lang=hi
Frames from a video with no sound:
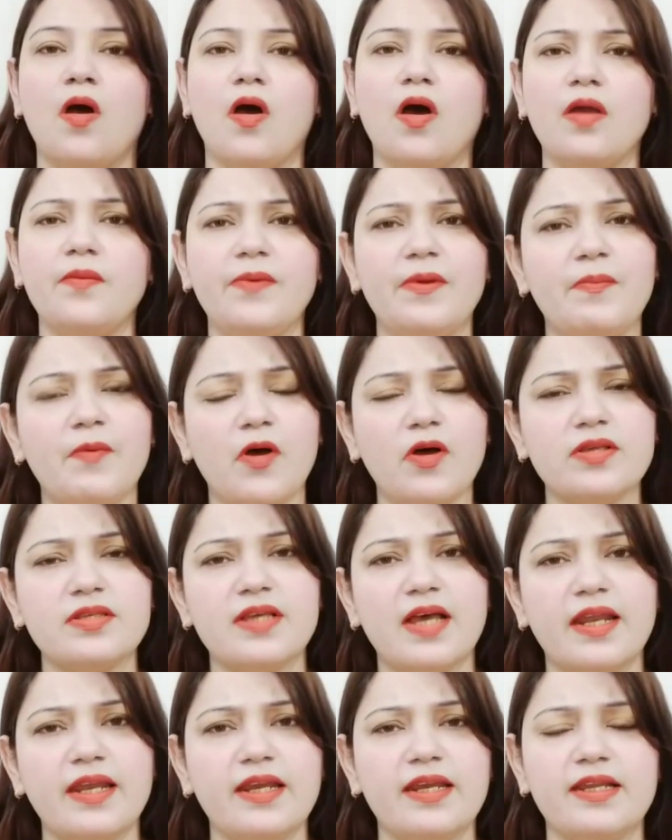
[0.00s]
और भी बहुत
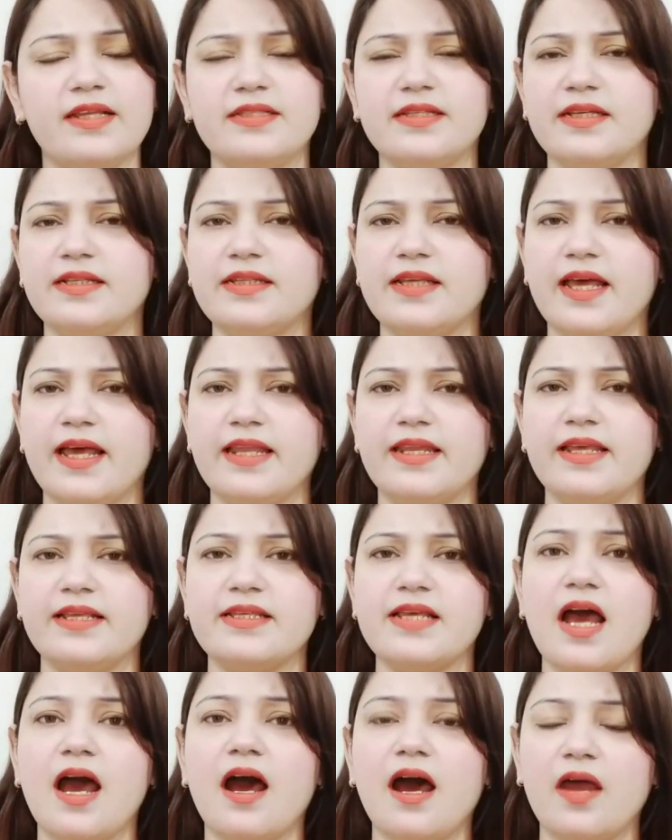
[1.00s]
सारे रीजंस हैं
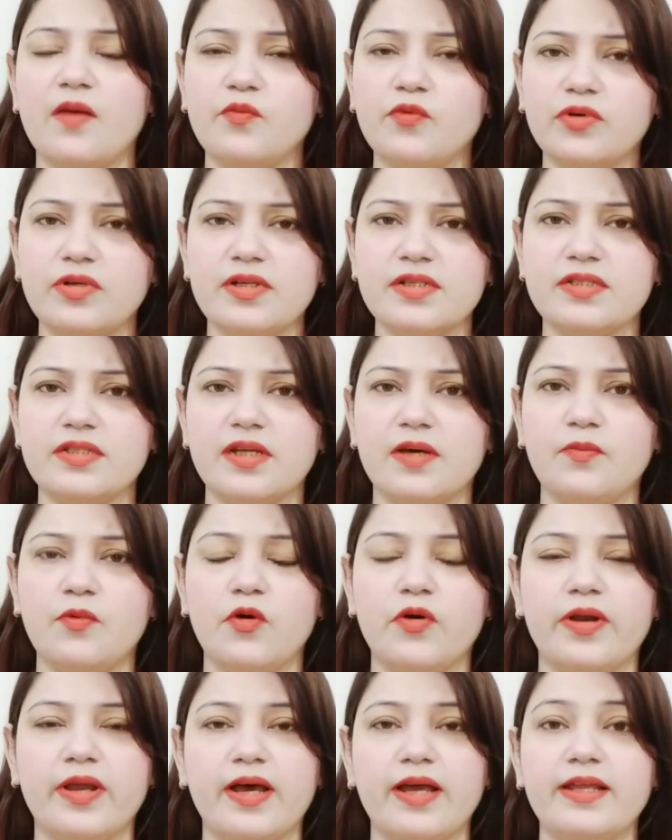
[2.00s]
जैसे हार्मोन डिस्टर्ब
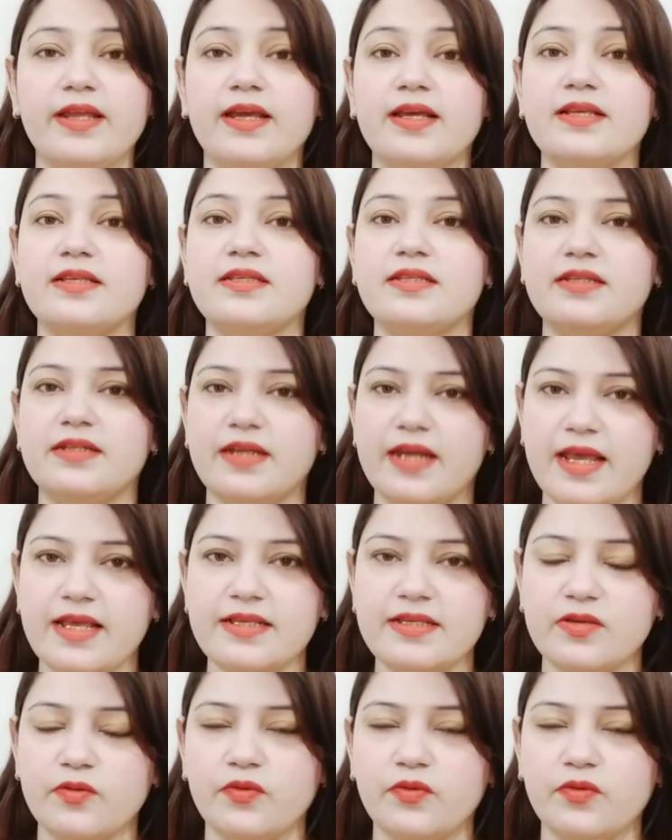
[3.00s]
होना या स्ट्रेस